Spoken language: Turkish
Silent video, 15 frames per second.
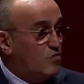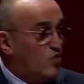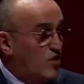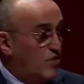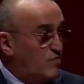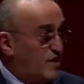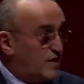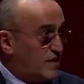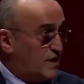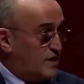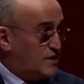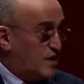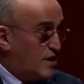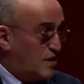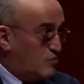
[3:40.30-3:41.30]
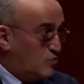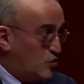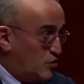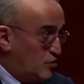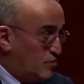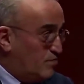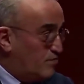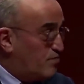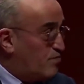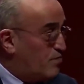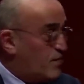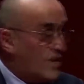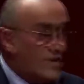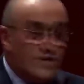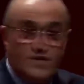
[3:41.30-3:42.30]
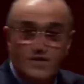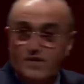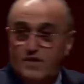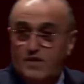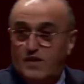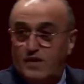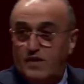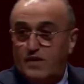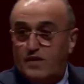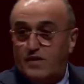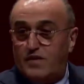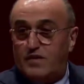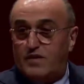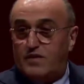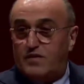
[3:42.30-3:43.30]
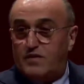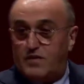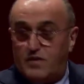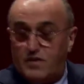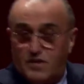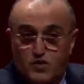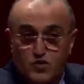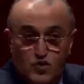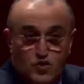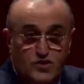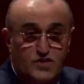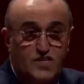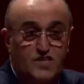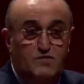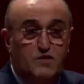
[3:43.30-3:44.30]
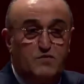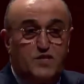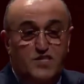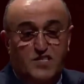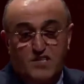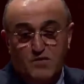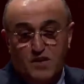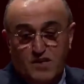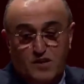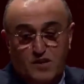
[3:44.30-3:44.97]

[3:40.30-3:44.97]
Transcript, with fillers: Galatasaray Kulübü'nün eski ikinci başkanı Abdülrahim Albayrak, mevcut başkan Burak